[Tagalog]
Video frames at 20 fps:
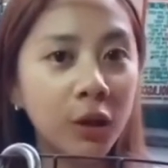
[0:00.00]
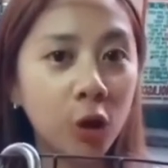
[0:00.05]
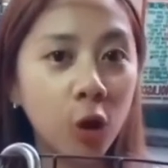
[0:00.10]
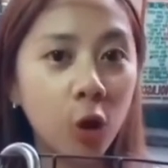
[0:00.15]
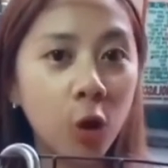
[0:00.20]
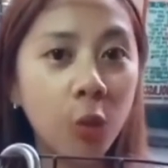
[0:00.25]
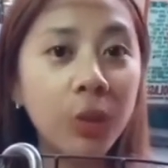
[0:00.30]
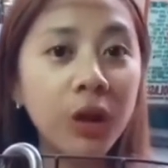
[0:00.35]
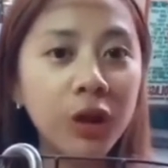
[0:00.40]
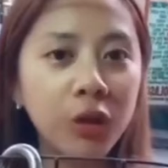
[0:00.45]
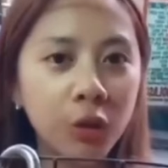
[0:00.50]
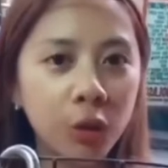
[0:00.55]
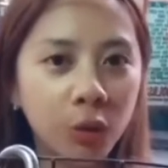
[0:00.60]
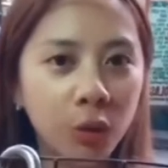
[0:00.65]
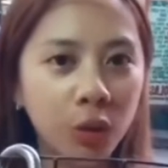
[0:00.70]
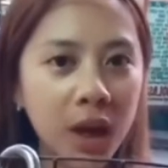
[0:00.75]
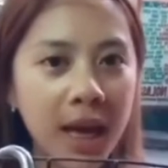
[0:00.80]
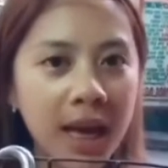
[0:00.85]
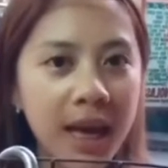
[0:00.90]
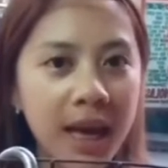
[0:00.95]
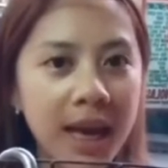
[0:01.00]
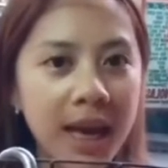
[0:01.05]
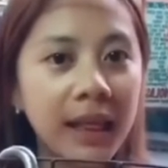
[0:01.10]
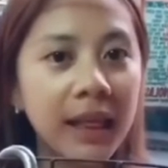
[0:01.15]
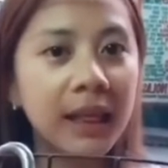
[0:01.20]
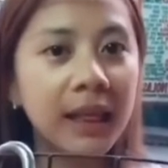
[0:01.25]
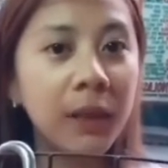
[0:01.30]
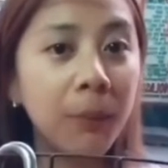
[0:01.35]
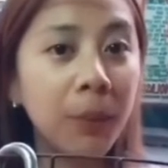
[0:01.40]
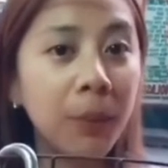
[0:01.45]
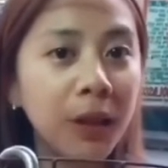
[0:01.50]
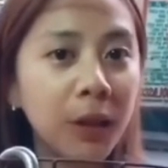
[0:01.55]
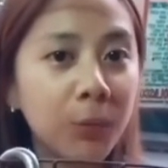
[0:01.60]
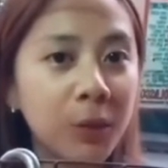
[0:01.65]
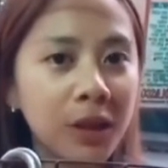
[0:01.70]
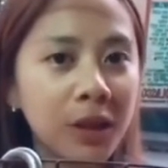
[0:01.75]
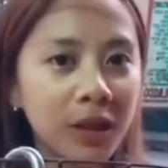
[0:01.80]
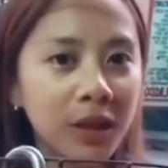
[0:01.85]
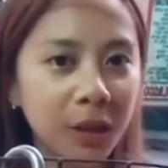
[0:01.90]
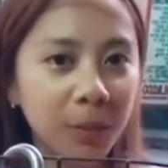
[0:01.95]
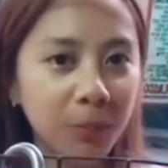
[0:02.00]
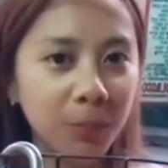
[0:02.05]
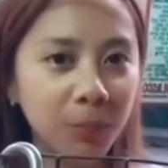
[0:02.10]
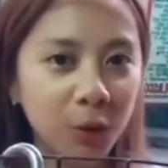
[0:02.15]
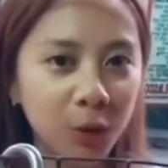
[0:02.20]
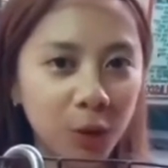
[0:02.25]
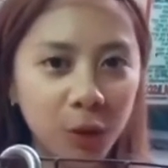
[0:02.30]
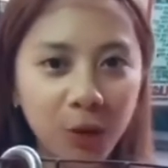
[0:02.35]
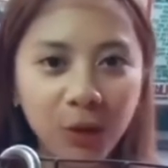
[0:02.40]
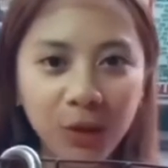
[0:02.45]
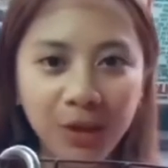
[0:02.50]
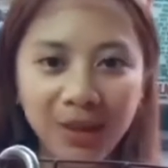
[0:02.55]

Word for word: i-drawing nyo. Depende po sa trip nyo.